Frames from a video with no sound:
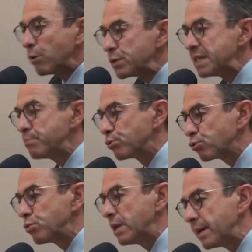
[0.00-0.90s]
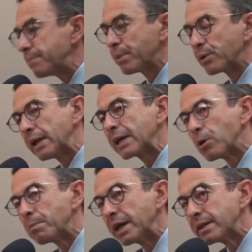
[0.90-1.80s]
Il a aussi bousculé pendant
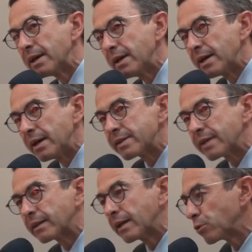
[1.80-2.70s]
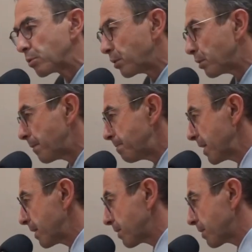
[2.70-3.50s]
la campagne un certain nombre